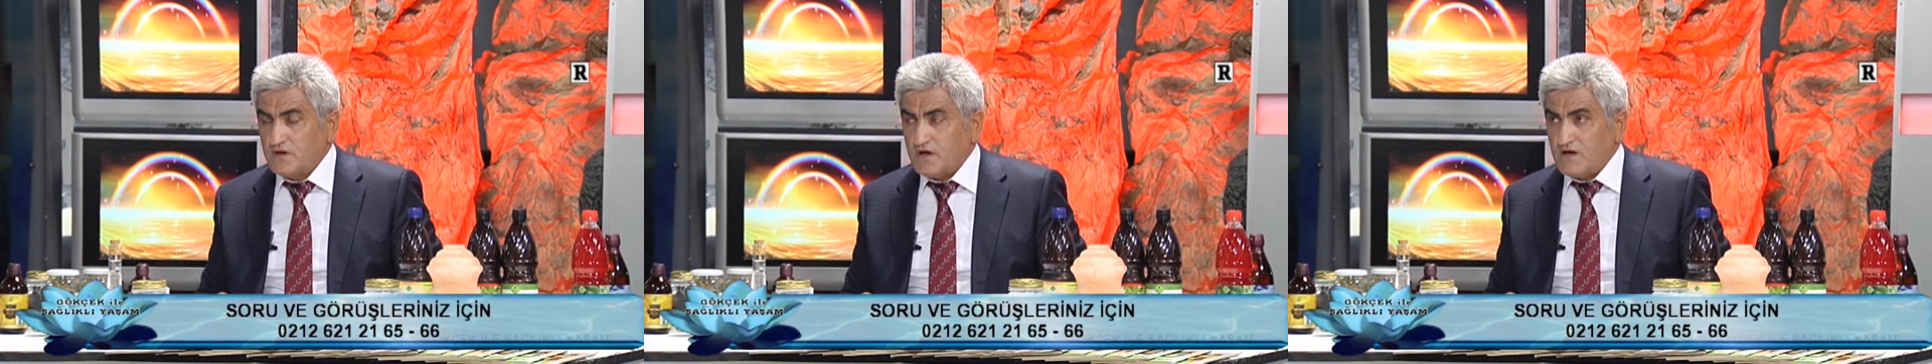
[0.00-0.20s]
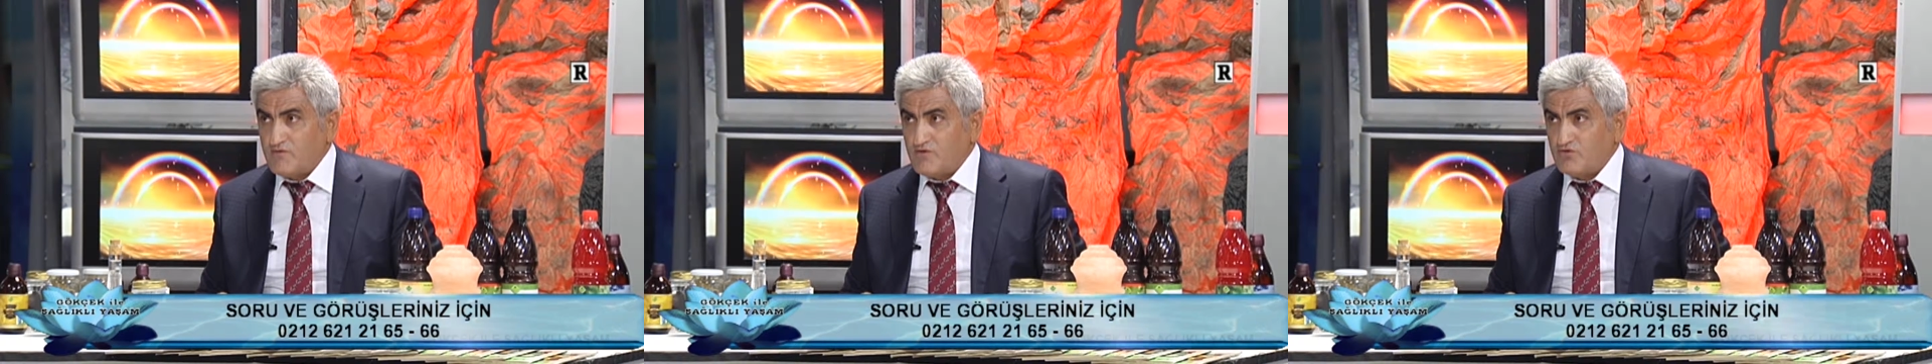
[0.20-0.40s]

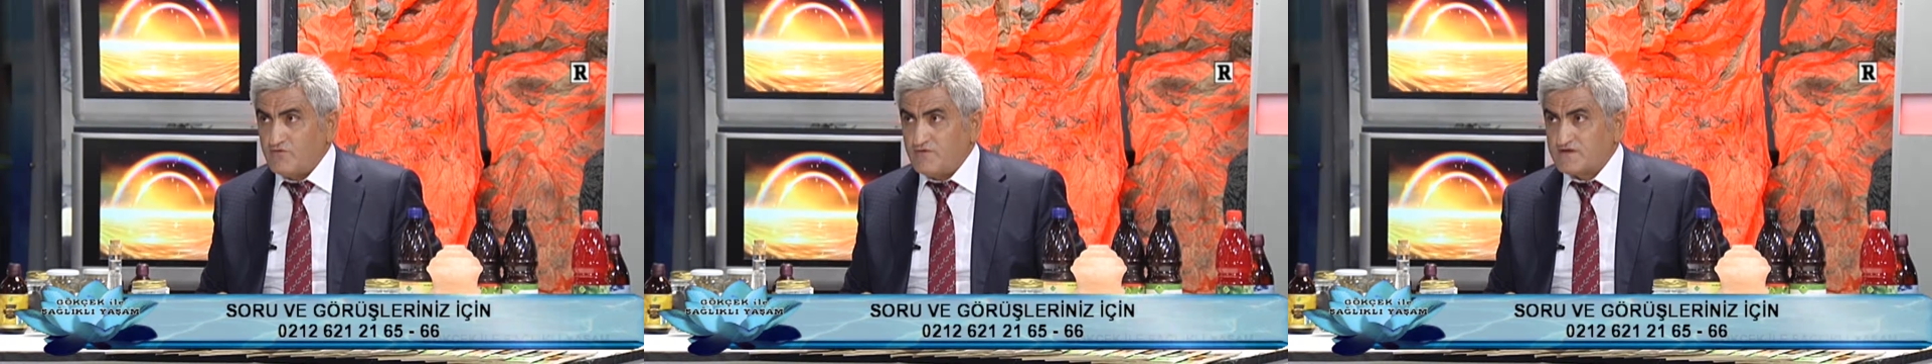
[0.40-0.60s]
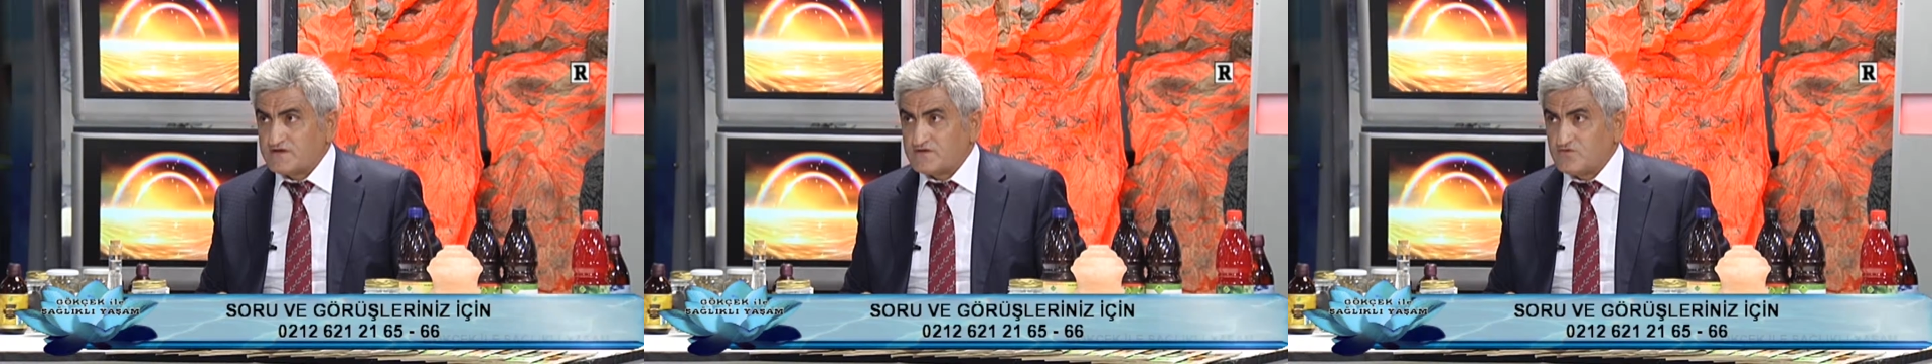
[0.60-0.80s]
Ama
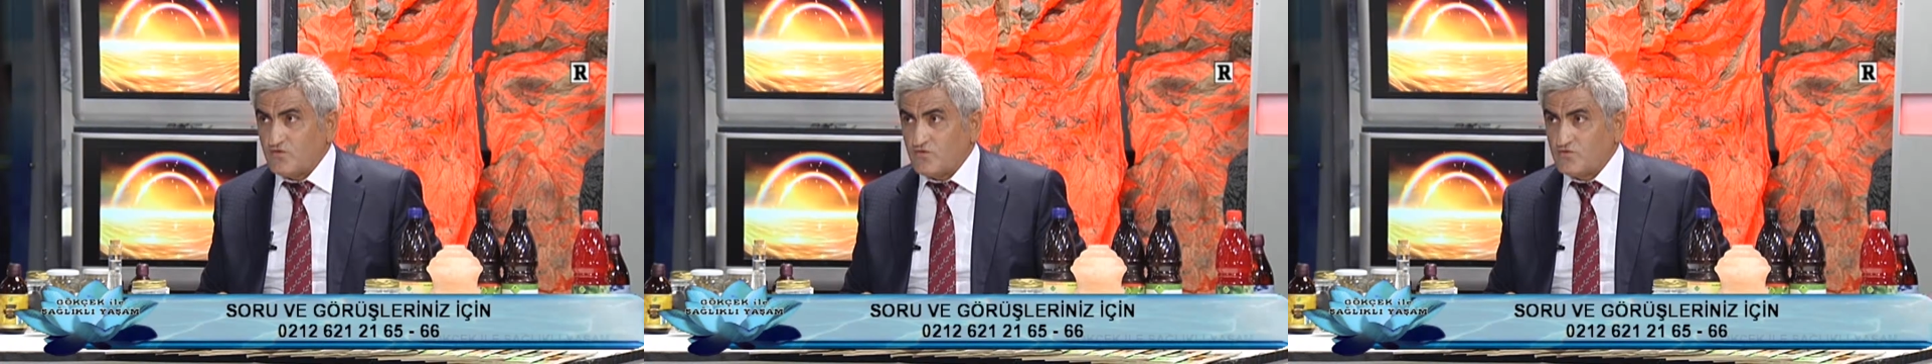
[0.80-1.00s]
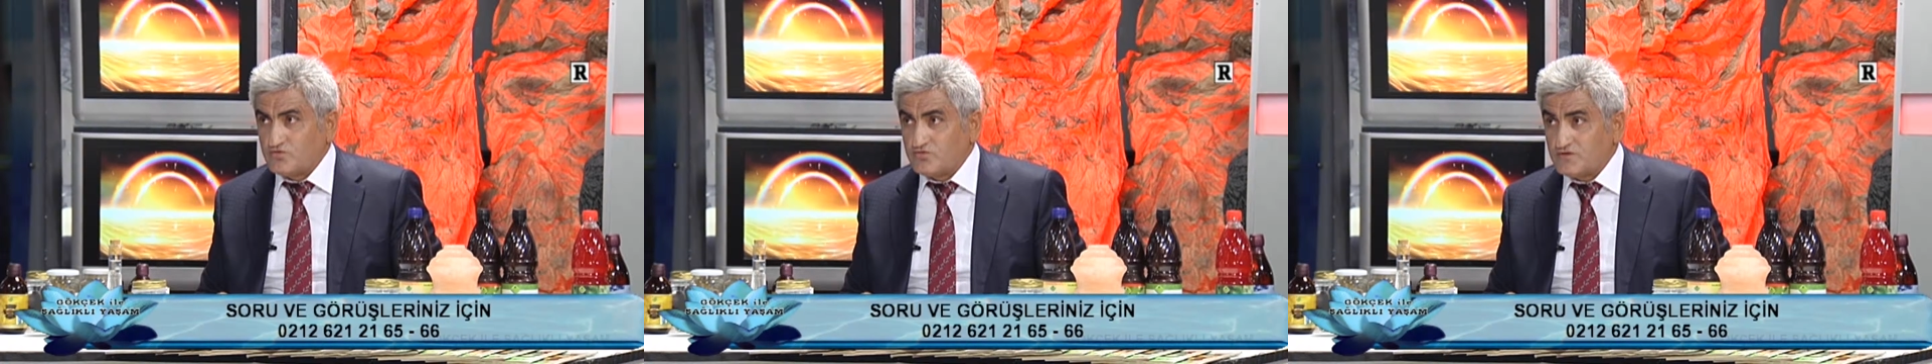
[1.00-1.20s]
üniversitede
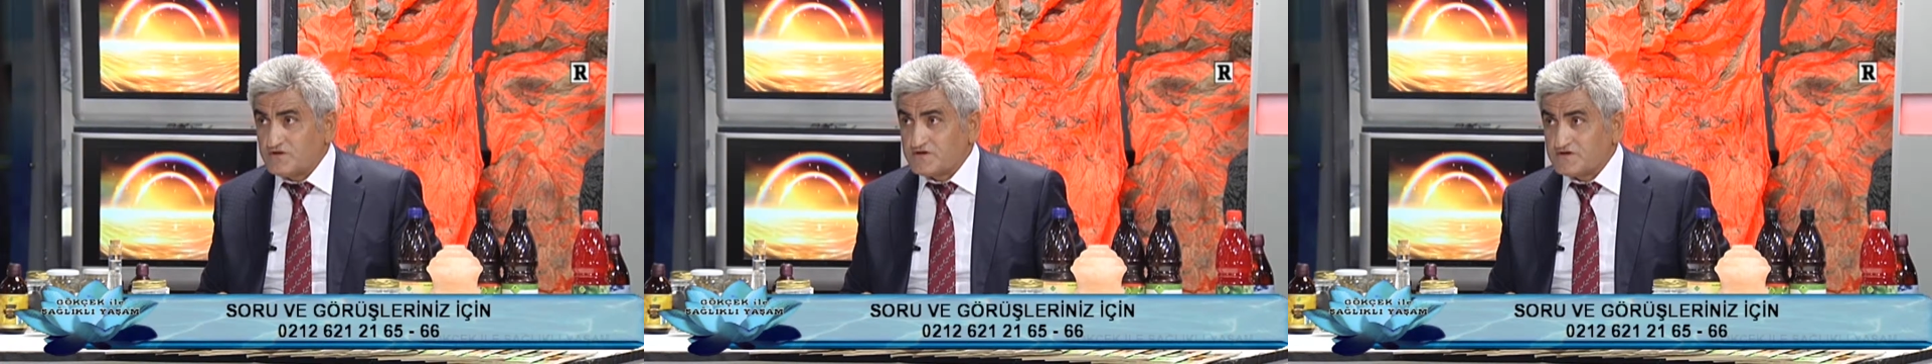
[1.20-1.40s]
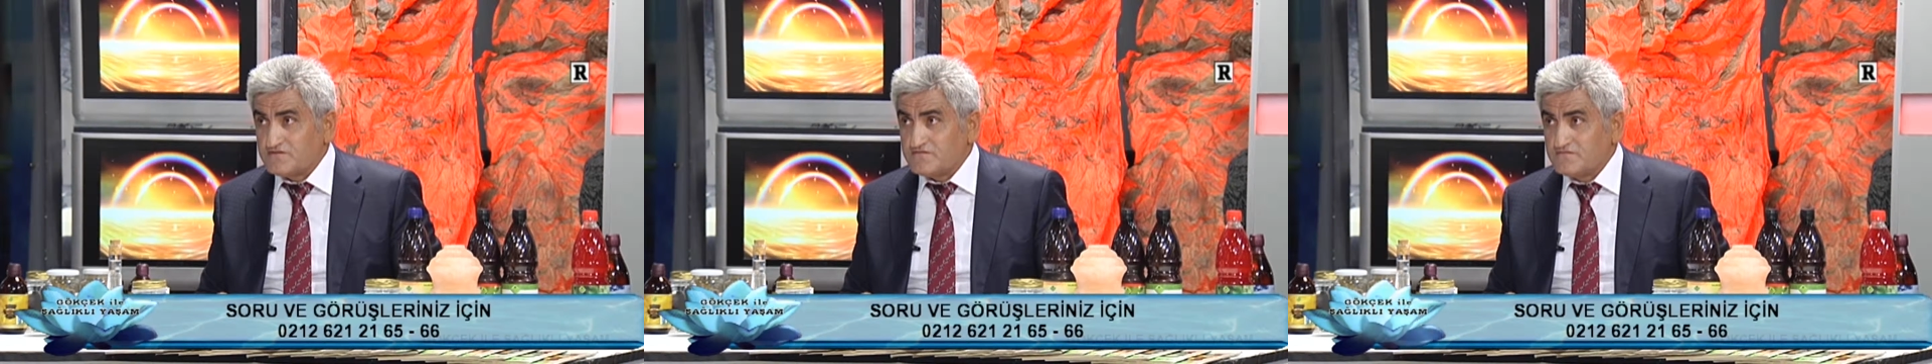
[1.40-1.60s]
okuduğu
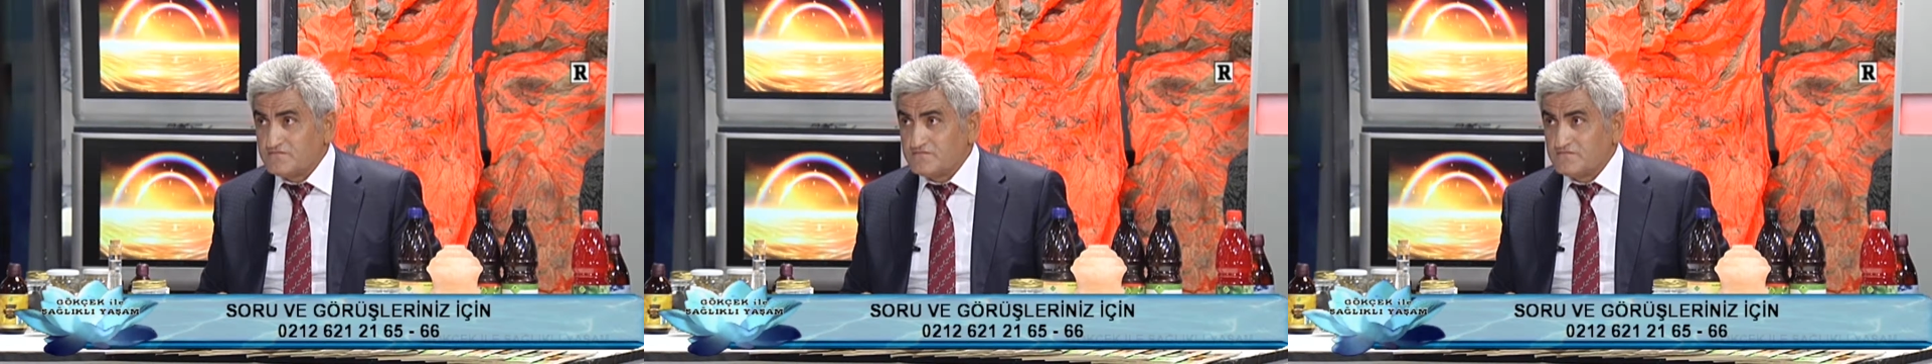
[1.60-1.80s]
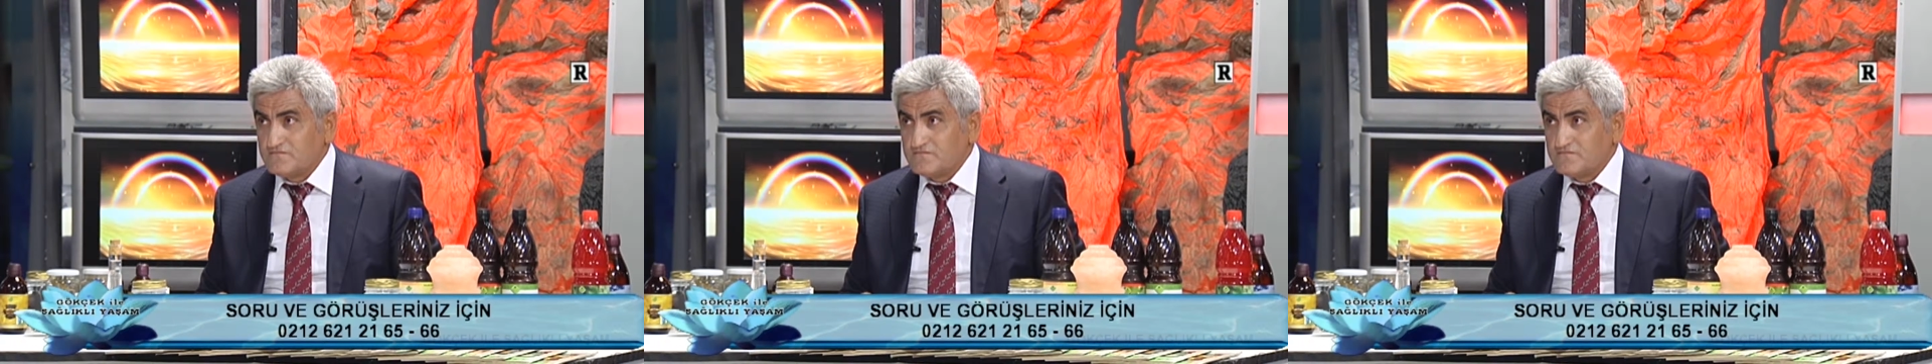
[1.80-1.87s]
için